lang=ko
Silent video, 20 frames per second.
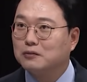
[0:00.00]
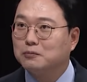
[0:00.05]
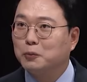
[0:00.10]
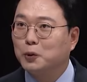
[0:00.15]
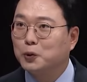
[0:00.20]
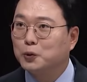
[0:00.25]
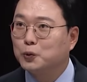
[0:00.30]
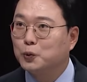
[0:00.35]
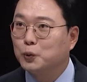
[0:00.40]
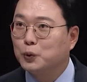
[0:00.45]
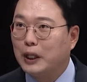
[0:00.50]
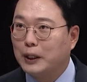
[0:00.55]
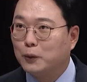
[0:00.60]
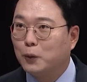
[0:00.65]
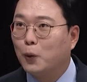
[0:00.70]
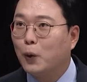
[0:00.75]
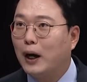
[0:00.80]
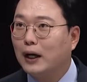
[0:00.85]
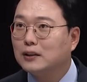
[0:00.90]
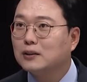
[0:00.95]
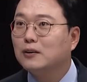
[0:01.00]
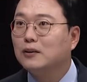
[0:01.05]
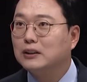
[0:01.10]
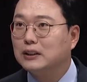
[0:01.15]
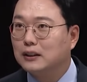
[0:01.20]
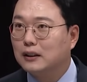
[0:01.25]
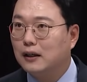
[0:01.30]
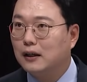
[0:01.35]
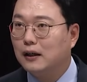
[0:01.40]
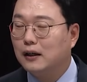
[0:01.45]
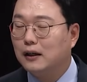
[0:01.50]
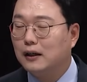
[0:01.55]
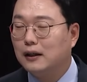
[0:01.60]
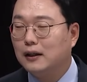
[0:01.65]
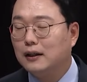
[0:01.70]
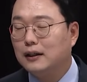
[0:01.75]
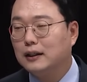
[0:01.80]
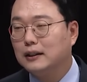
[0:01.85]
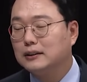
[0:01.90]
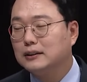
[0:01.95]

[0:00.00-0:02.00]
거뭐 대놓고 그렇죠. 하는 거니까. 음.